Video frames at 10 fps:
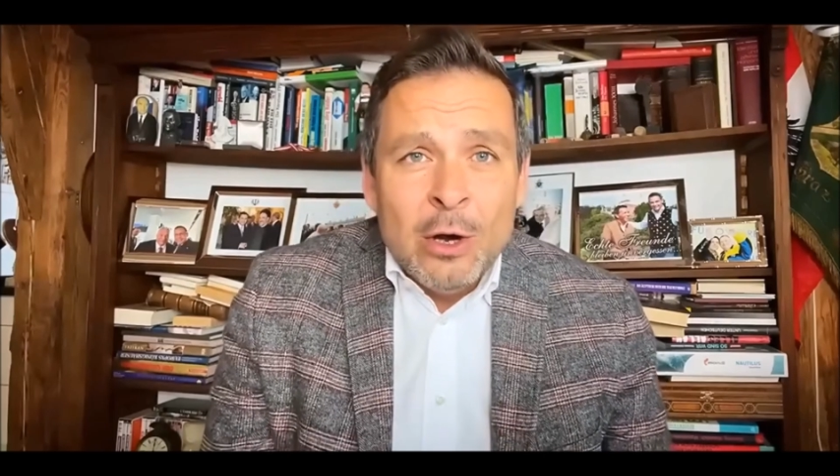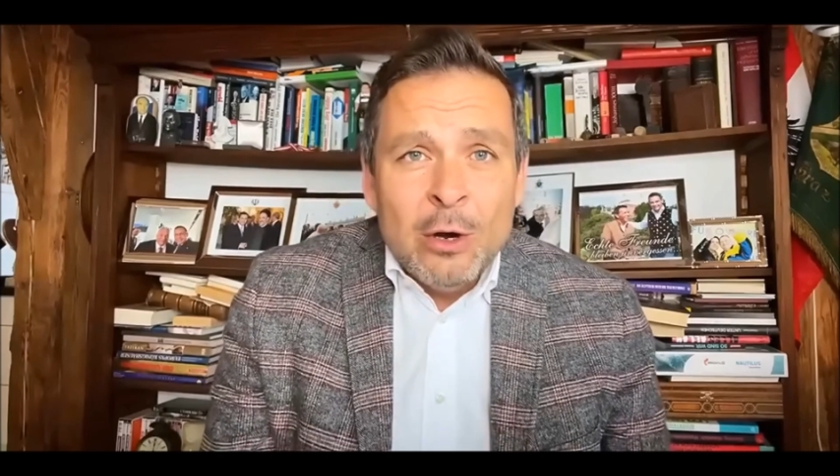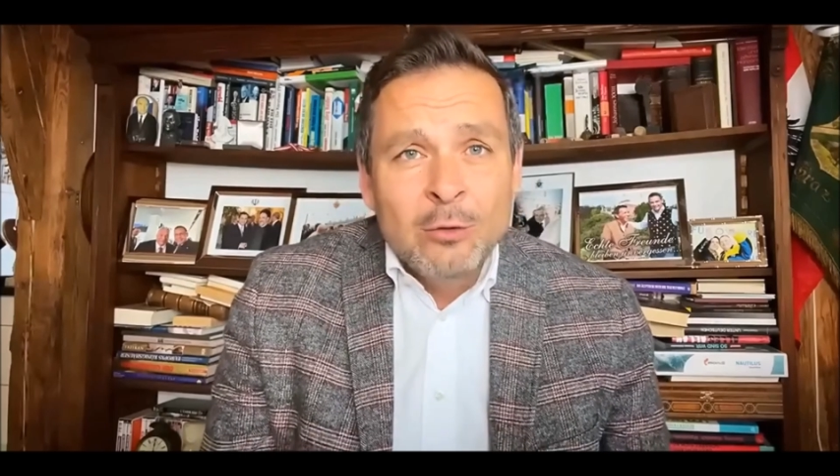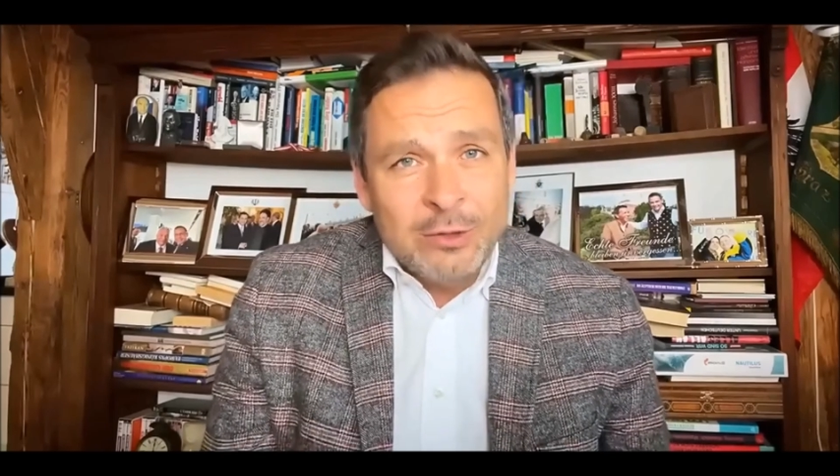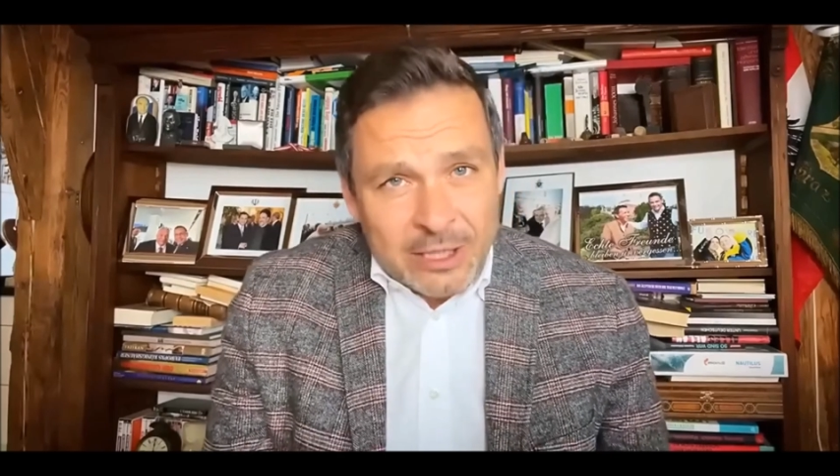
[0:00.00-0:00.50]

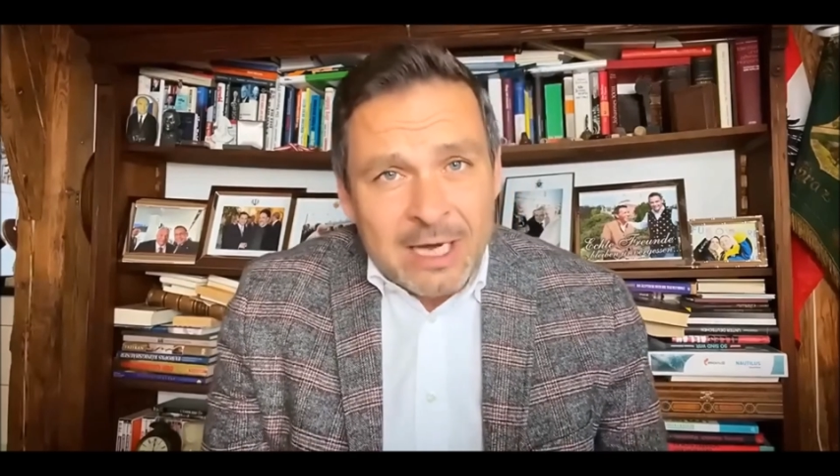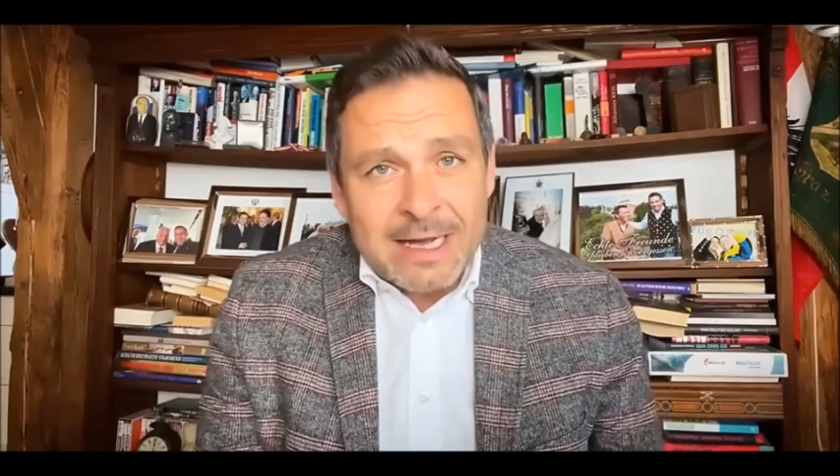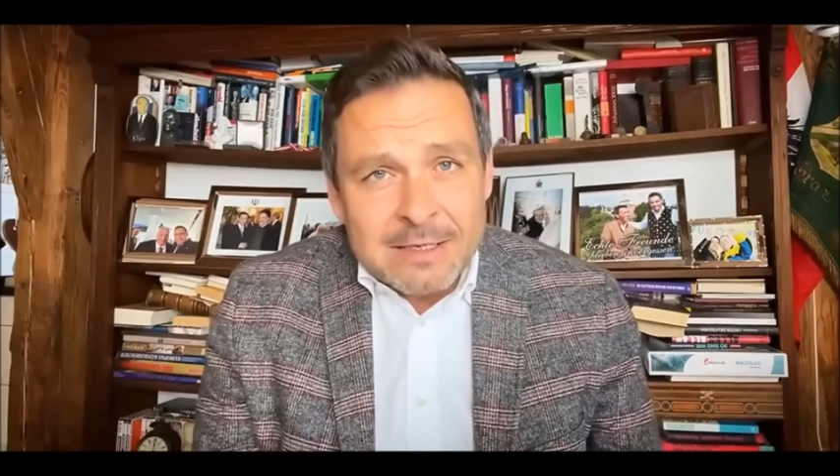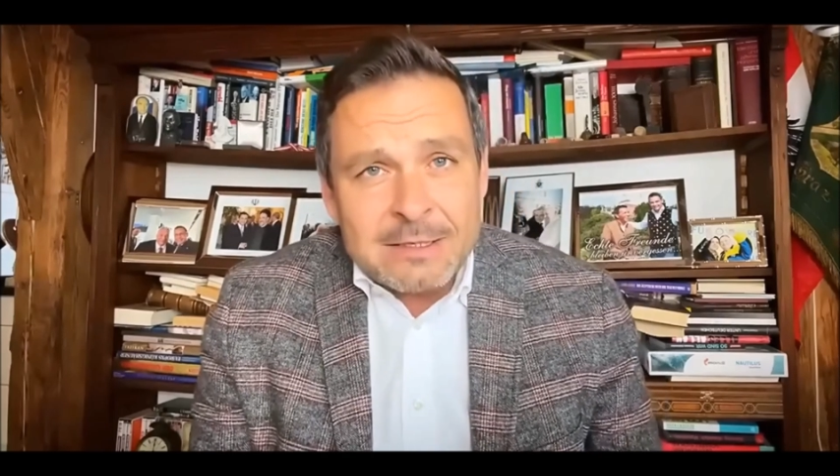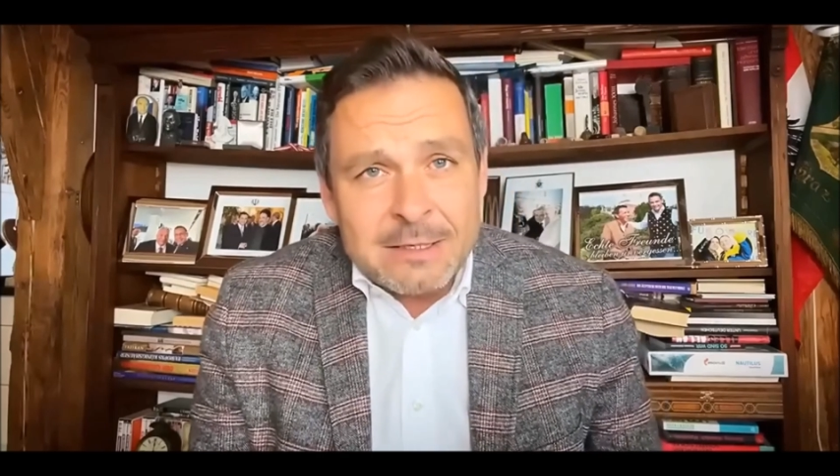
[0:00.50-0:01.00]
unter der
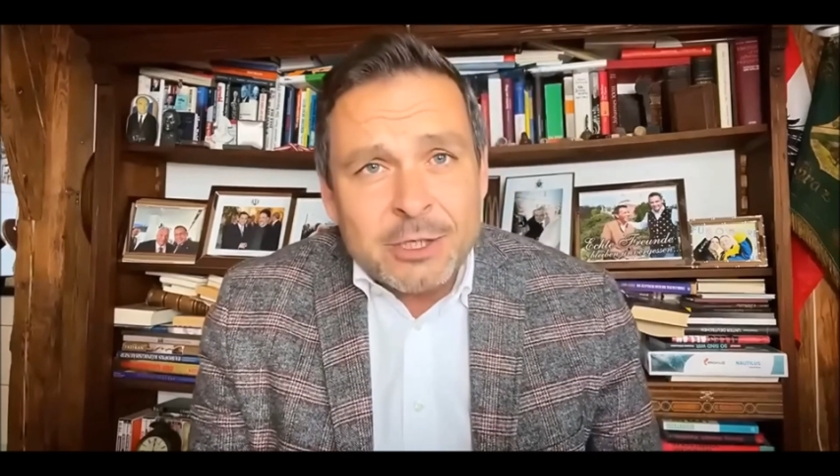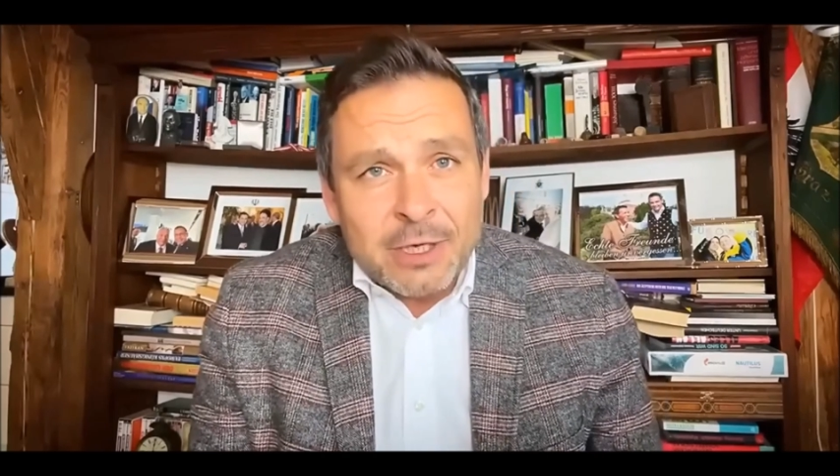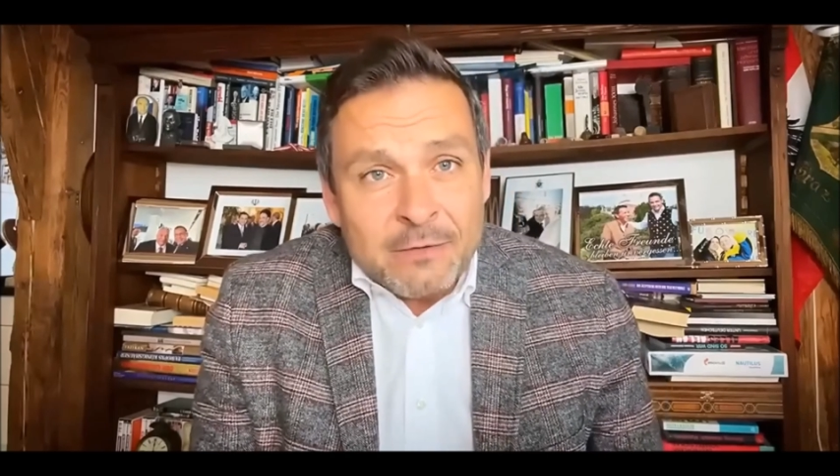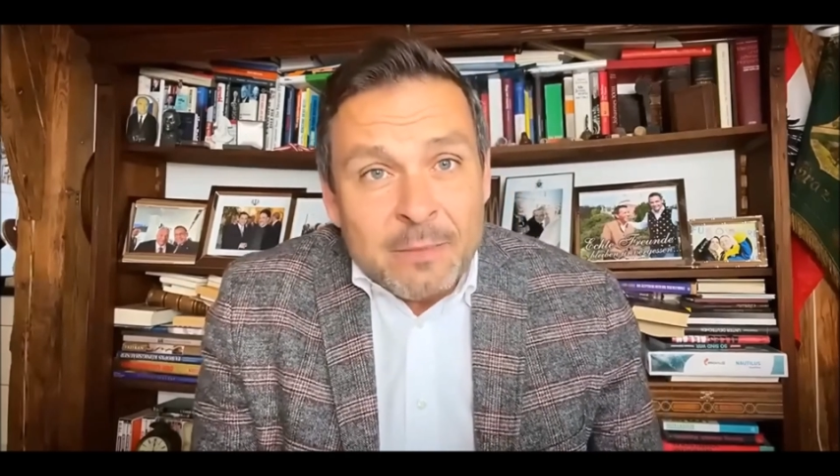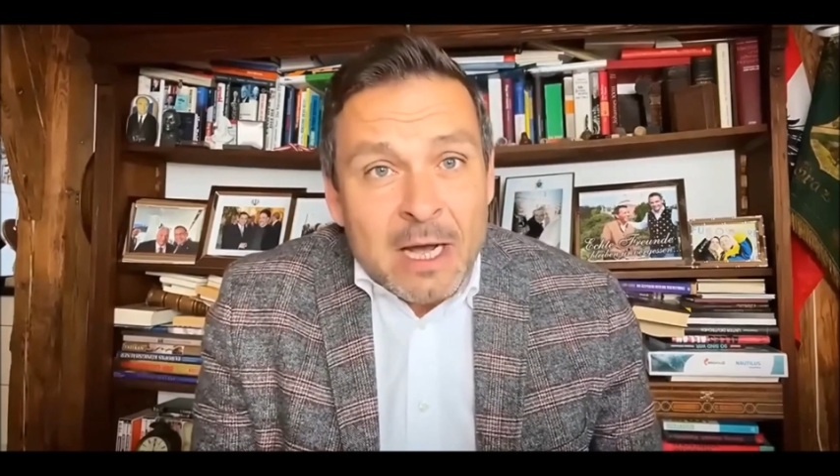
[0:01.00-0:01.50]

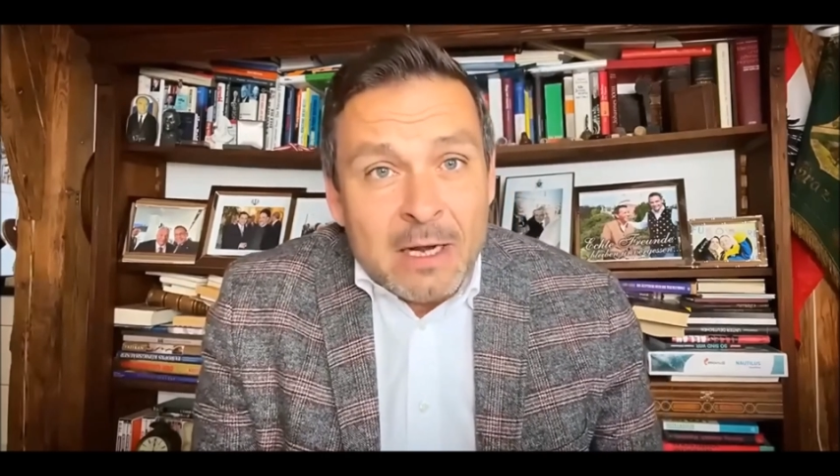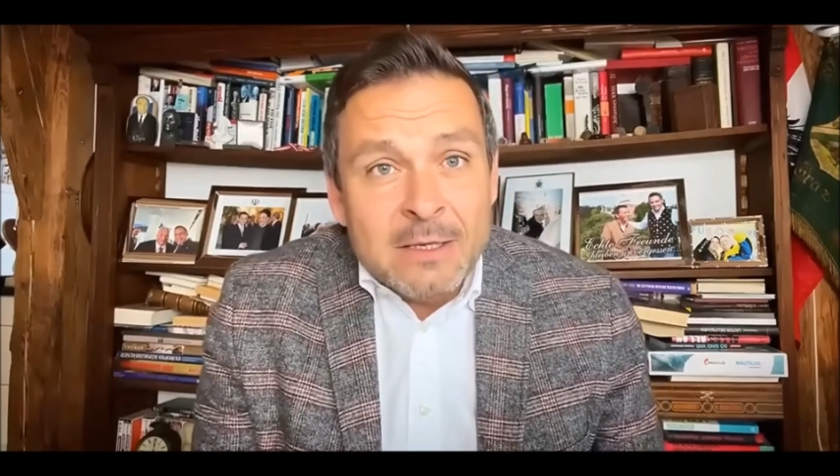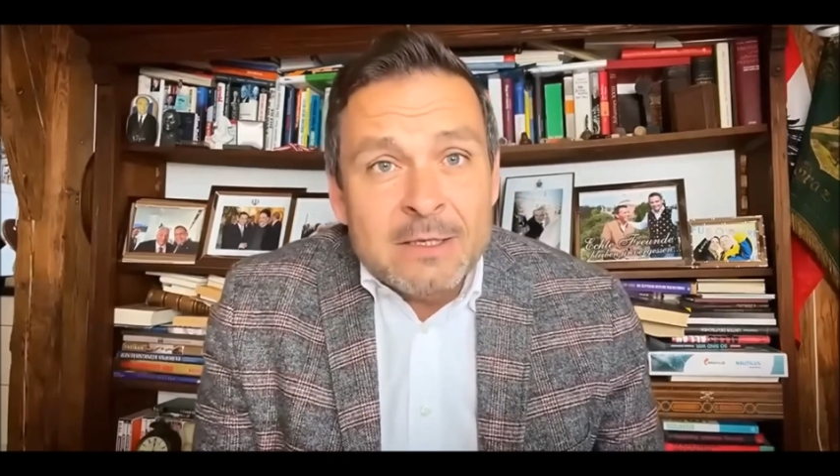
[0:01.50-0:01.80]
Kanzlerschaft Merkel